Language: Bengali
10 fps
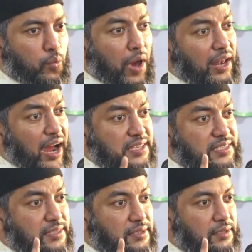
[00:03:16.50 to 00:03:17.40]
ওয়াল আস
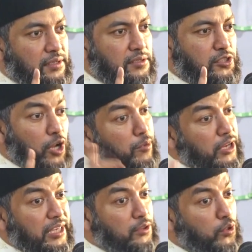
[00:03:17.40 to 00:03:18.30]

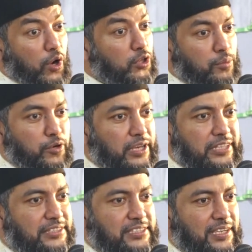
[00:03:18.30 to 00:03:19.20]
সময় কিন্তু খতম হয়ে
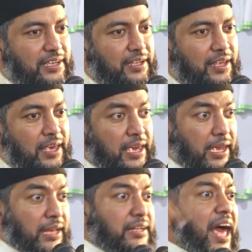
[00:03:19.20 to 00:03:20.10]
যাচ্ছে
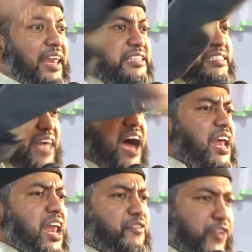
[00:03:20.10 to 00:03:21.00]
ইন্নাল ইনসান
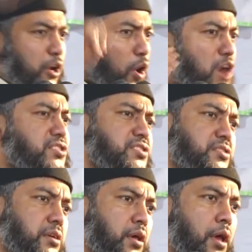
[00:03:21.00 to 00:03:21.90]
আলাফি
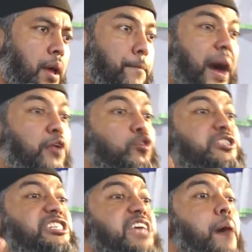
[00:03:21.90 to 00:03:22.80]
মানুষ
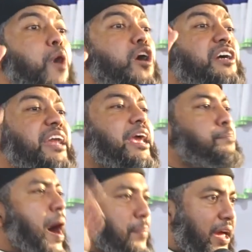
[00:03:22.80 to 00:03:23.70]

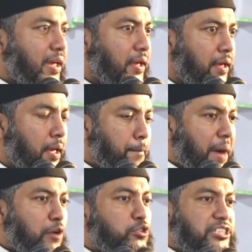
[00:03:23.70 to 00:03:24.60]
সামগ্রিকভাবে
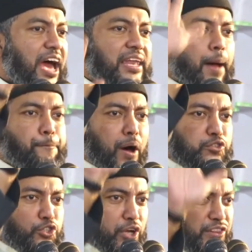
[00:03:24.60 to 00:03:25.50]
মানুষকে আল্লাহ
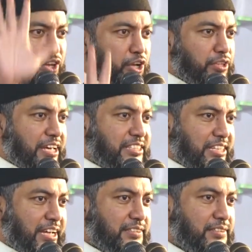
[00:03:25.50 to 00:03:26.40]
পঞ্চ ইন্দ্রিয়
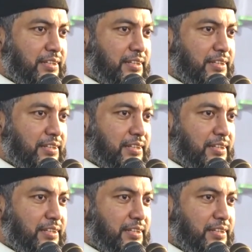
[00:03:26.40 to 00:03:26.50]
দিয়েছেন